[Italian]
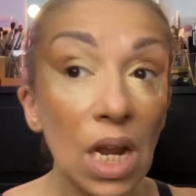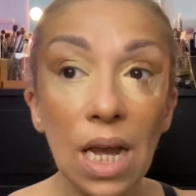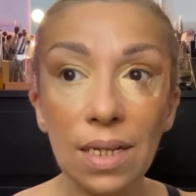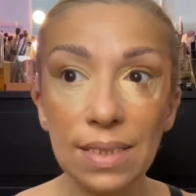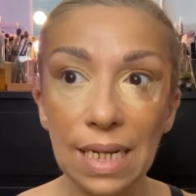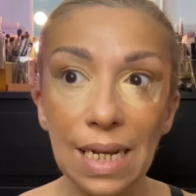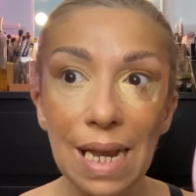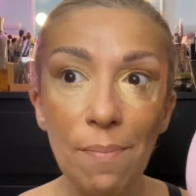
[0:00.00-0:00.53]

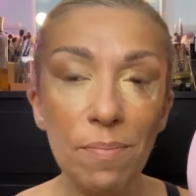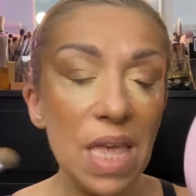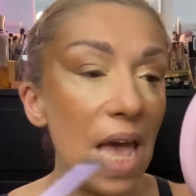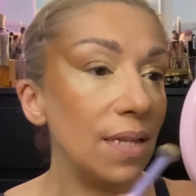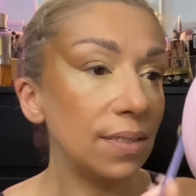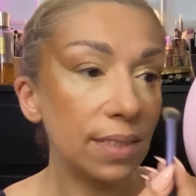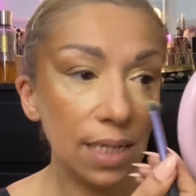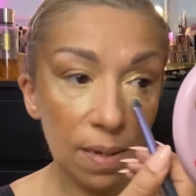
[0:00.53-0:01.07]

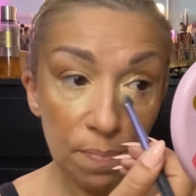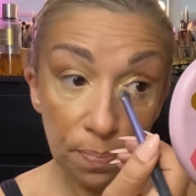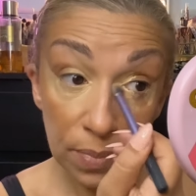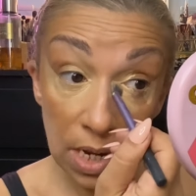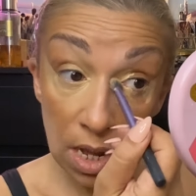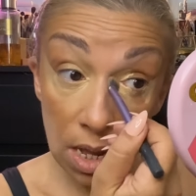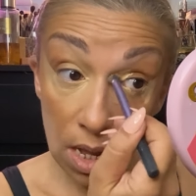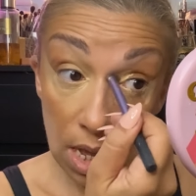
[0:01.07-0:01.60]
nell'ambiente
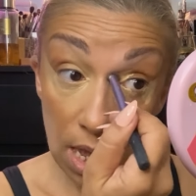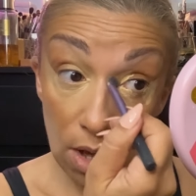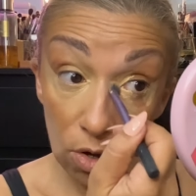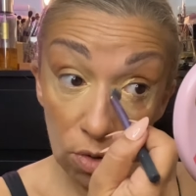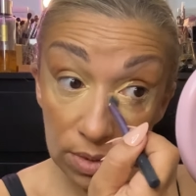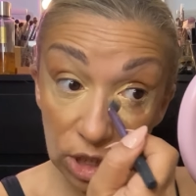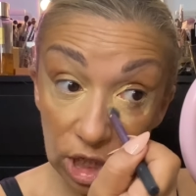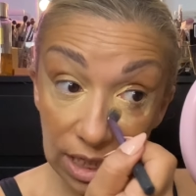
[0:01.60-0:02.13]
e ho
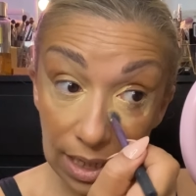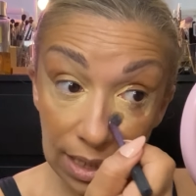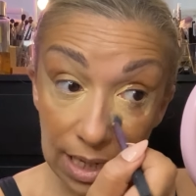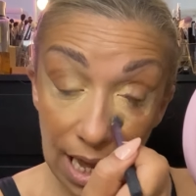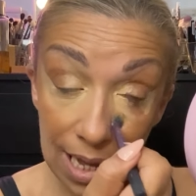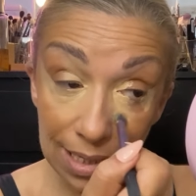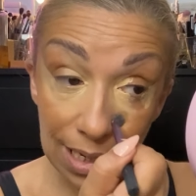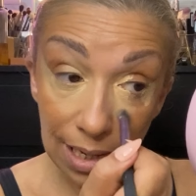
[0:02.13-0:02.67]
cominciato a
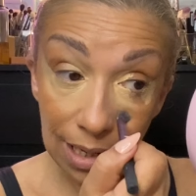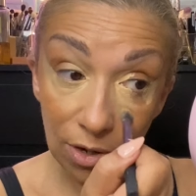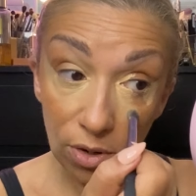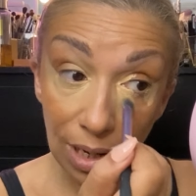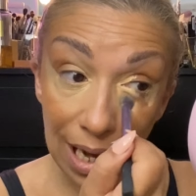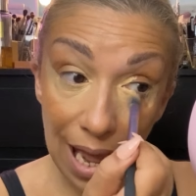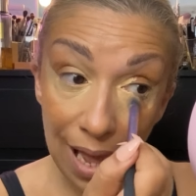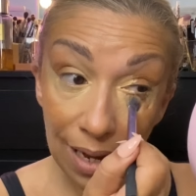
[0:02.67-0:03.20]
chiedere alle
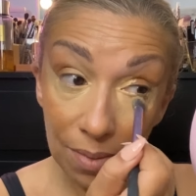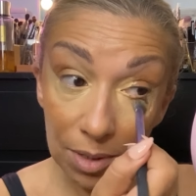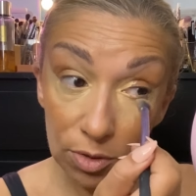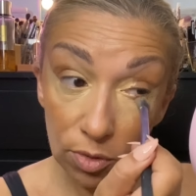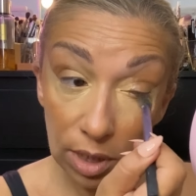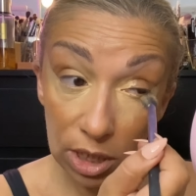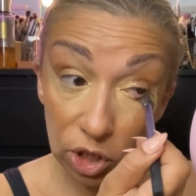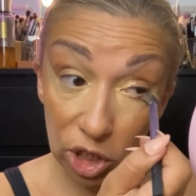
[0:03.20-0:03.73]
colleghe, ma tu
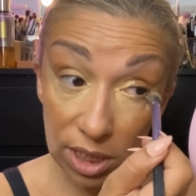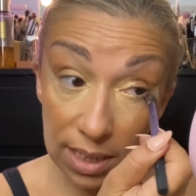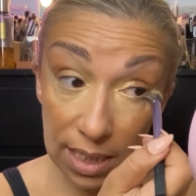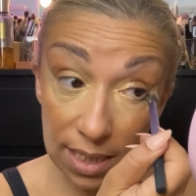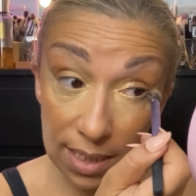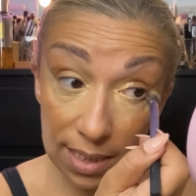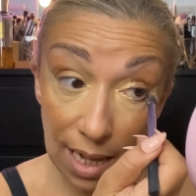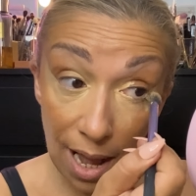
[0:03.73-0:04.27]
che agenzia
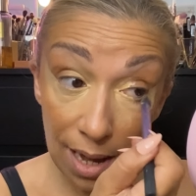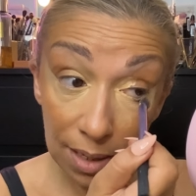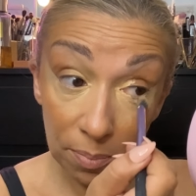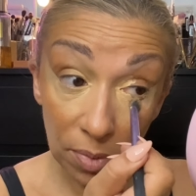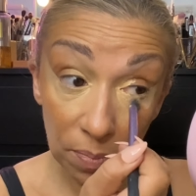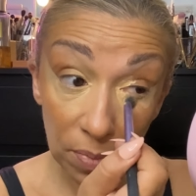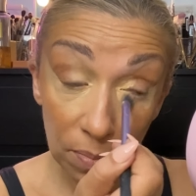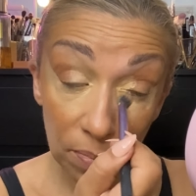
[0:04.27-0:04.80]
stai,
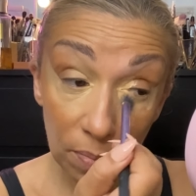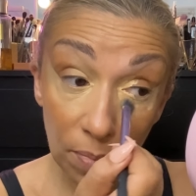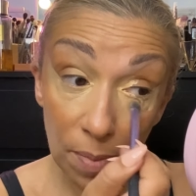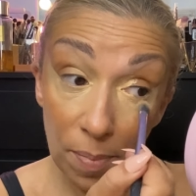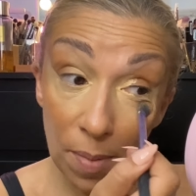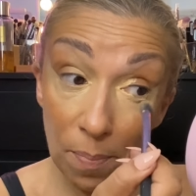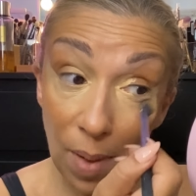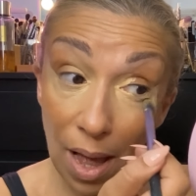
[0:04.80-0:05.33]
pipipi,
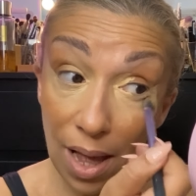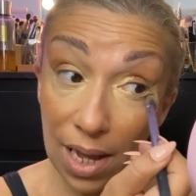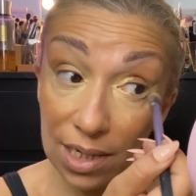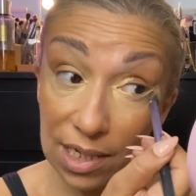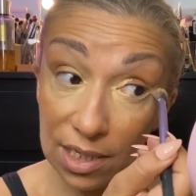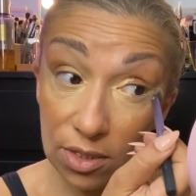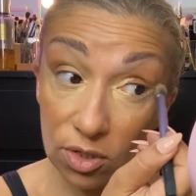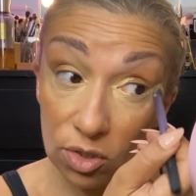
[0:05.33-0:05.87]
papà, e
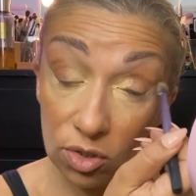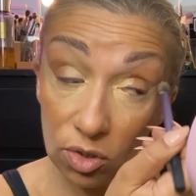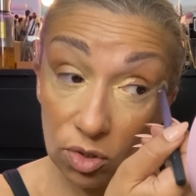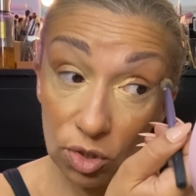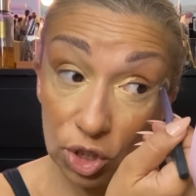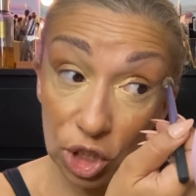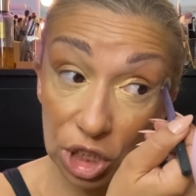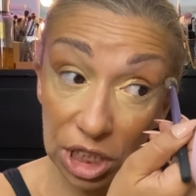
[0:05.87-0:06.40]
adesso sono
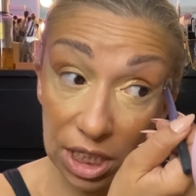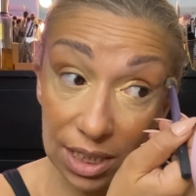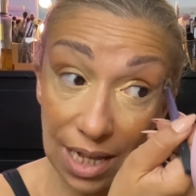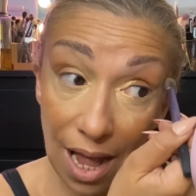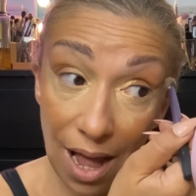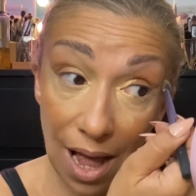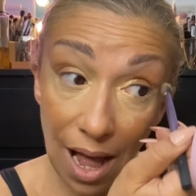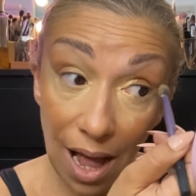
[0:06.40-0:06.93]

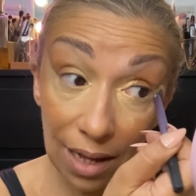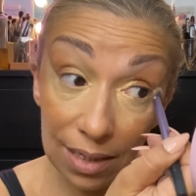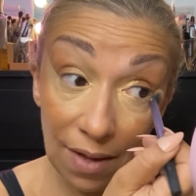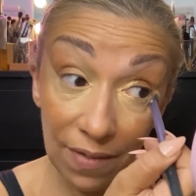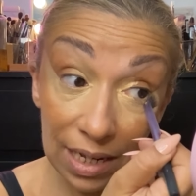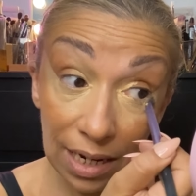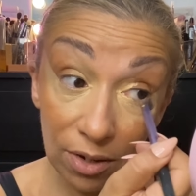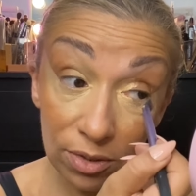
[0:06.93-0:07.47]
riuscita ad
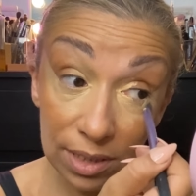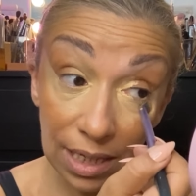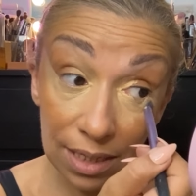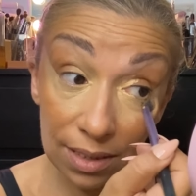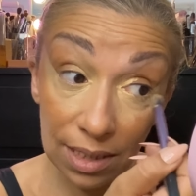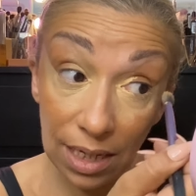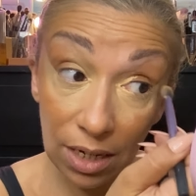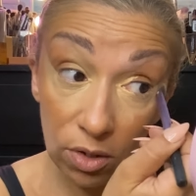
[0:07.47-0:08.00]
avere i
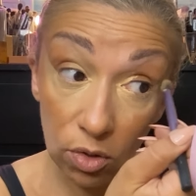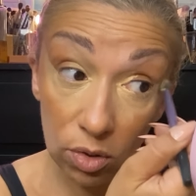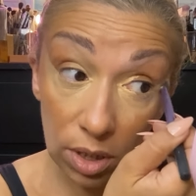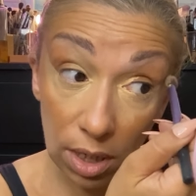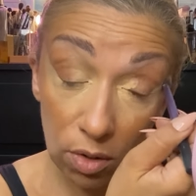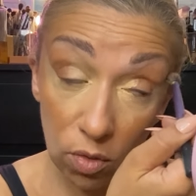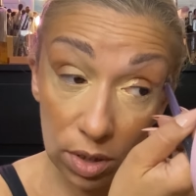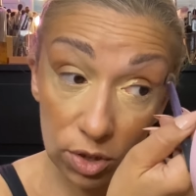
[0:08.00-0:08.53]
contatti con
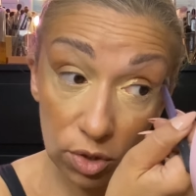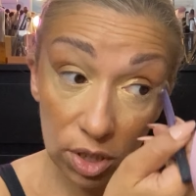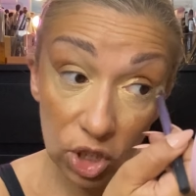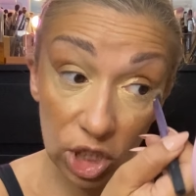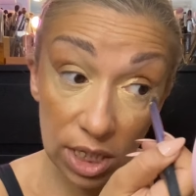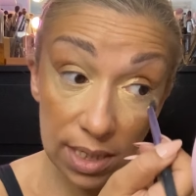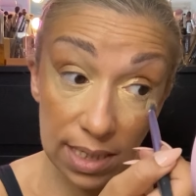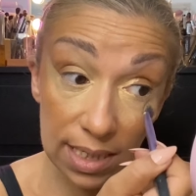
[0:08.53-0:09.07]
quattro
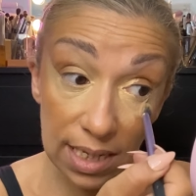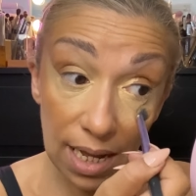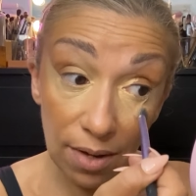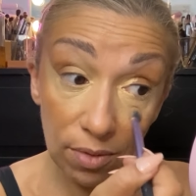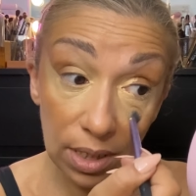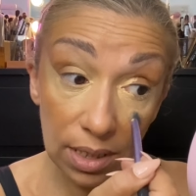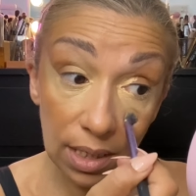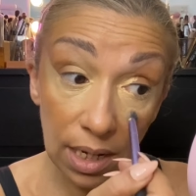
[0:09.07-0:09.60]
agenzie,
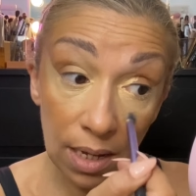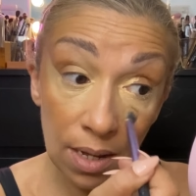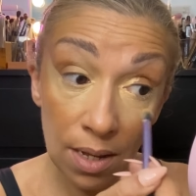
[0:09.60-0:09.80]
quindi